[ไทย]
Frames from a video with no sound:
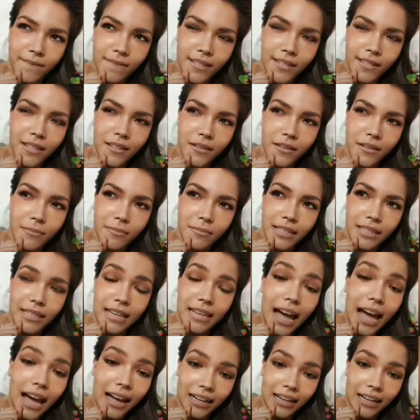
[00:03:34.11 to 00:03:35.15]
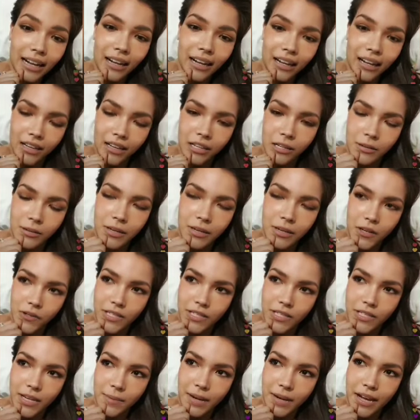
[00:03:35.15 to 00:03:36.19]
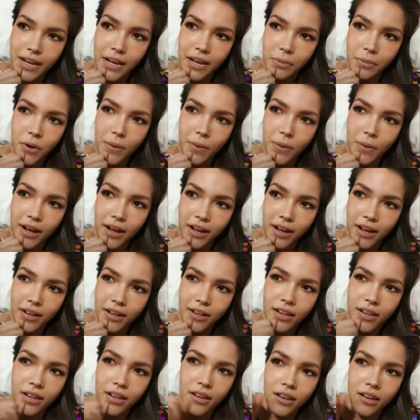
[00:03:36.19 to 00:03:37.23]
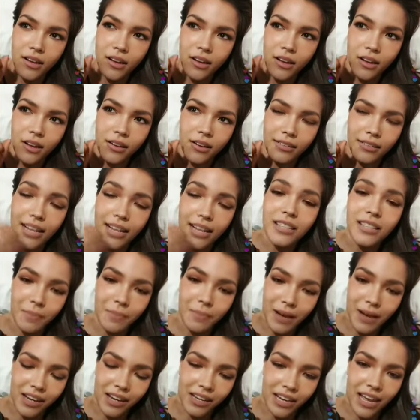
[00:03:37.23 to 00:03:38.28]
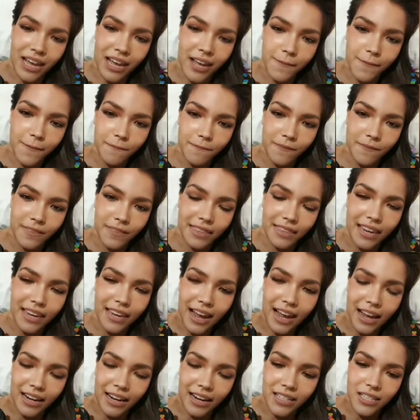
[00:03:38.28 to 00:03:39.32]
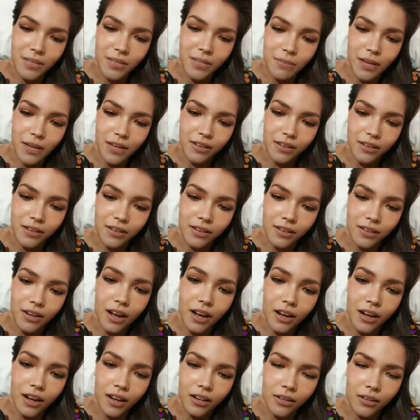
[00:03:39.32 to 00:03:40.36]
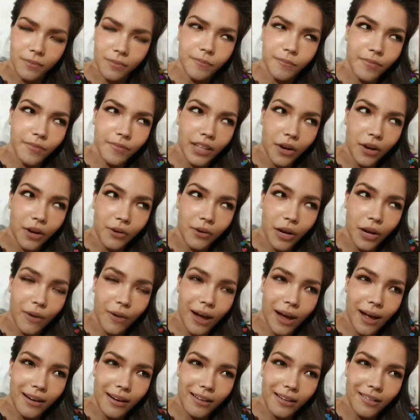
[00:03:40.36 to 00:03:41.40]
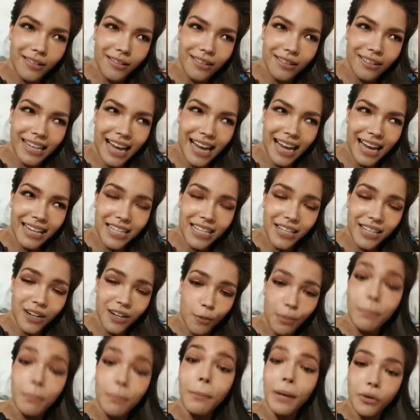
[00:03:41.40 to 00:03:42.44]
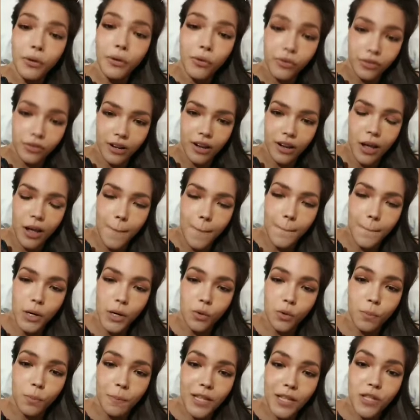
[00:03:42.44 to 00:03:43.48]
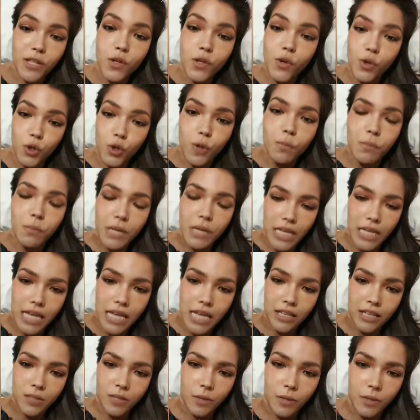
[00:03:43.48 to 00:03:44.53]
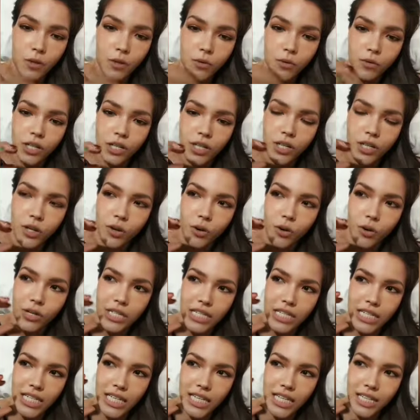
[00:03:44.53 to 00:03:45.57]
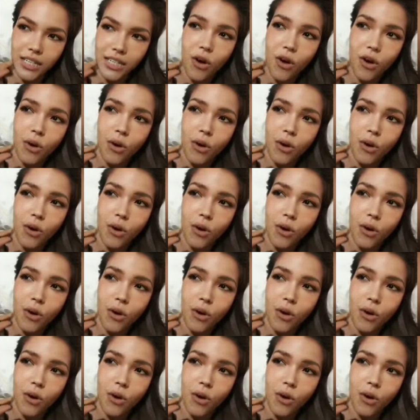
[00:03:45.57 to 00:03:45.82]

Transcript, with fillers: คือมันยากนะ อันนี้เข้าใจมาก เพราะว่าในสมัยเนี้ย ในฐานะที่เป็นเขาเรียกว่าการที่เราเป็นมนุษย์ มนุษย์เป็น social beings มนุษย์คือคนที่ต้อง